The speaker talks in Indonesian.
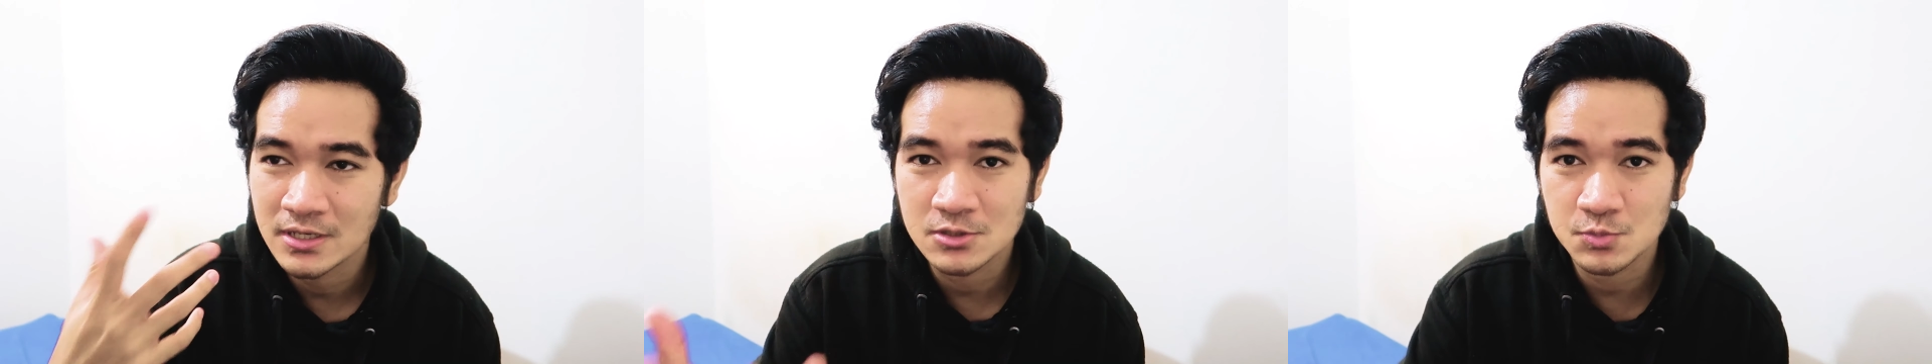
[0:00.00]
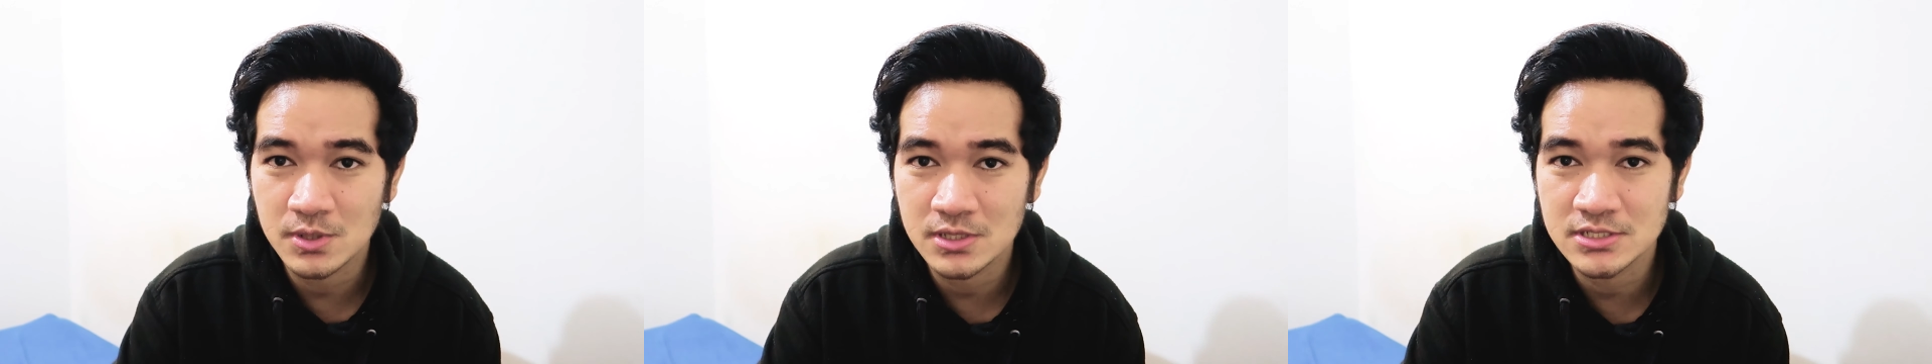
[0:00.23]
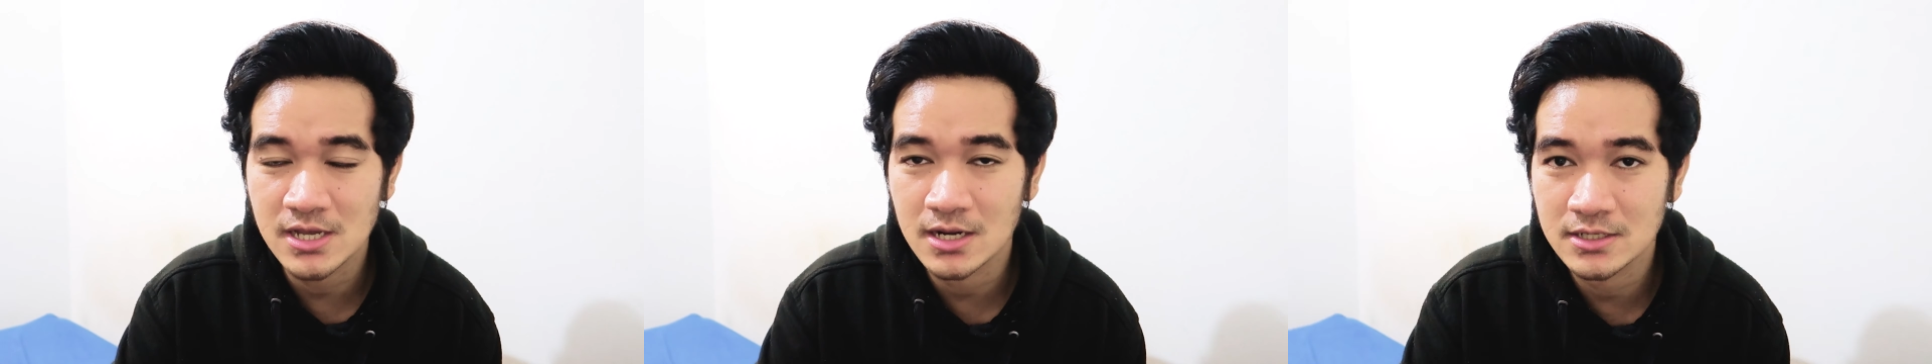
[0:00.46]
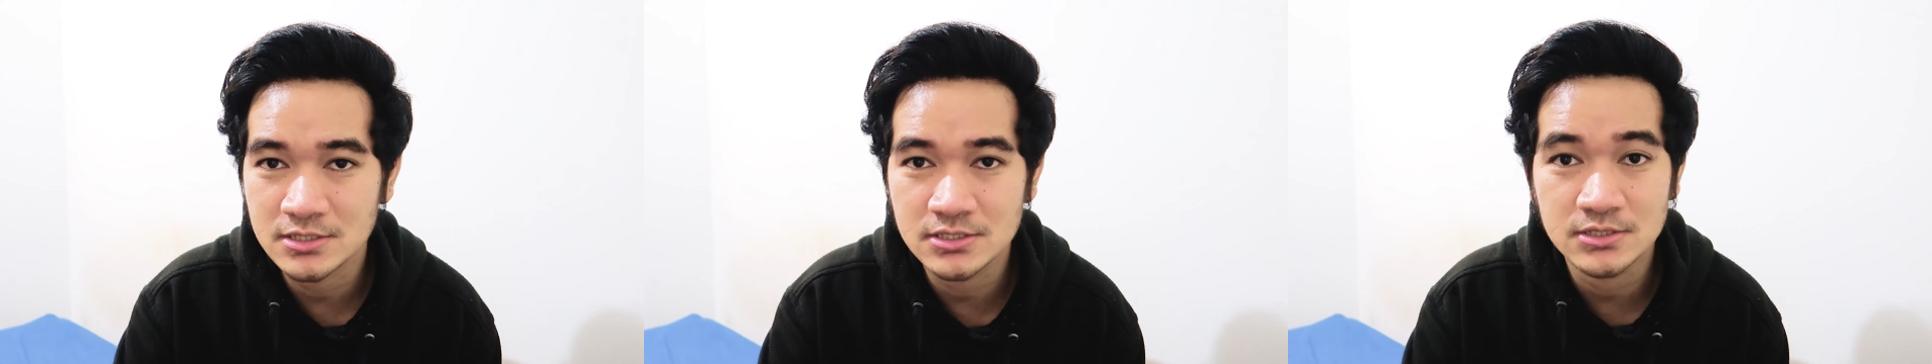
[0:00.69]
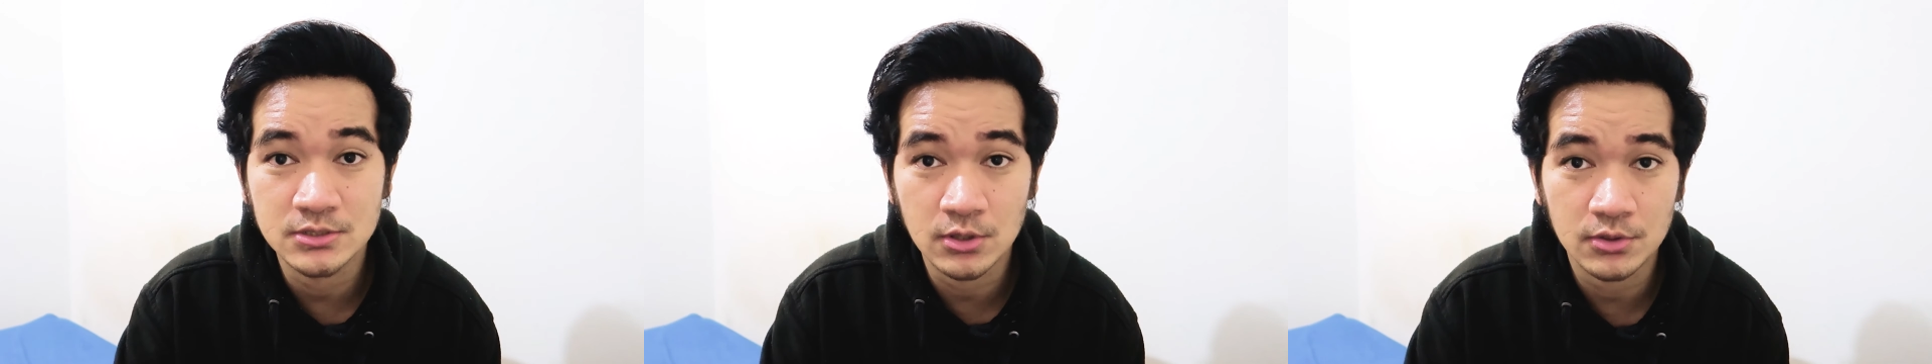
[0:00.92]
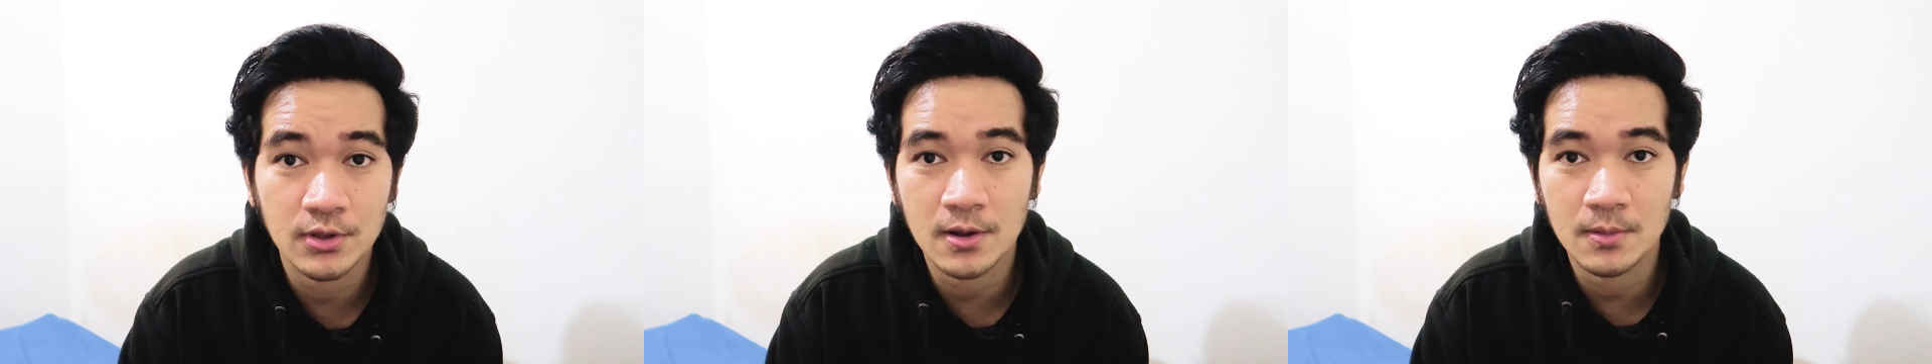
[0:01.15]
spesialis
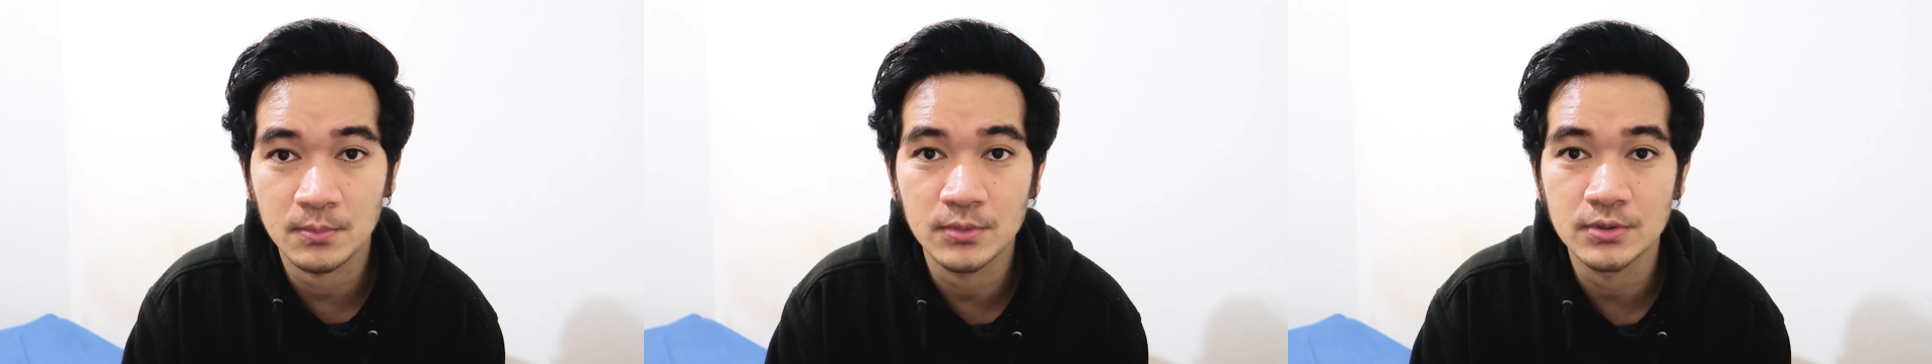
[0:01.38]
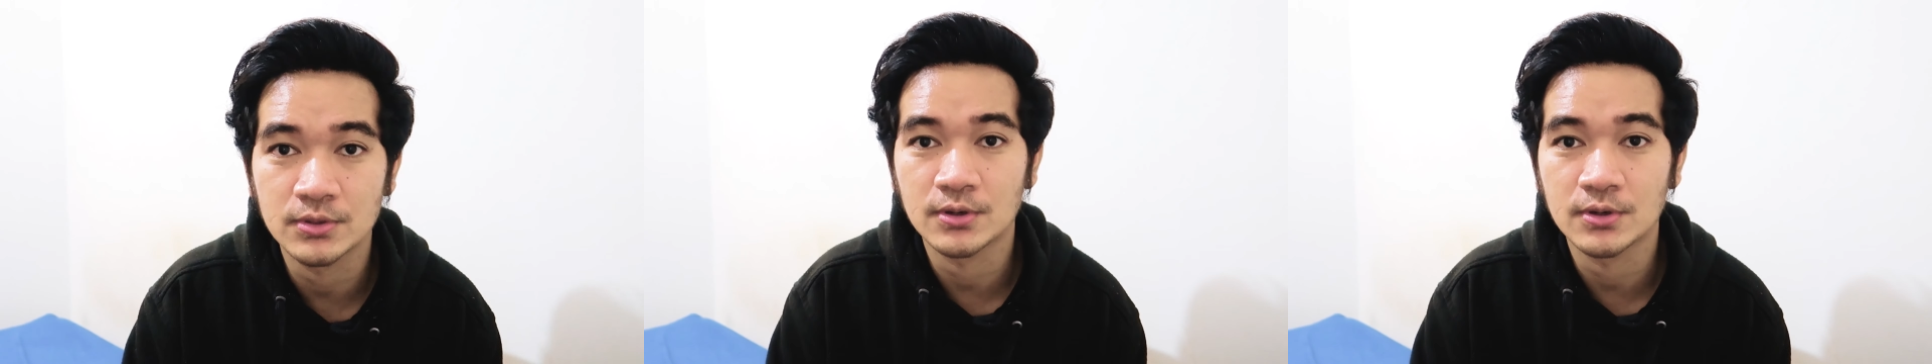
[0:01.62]
rambut.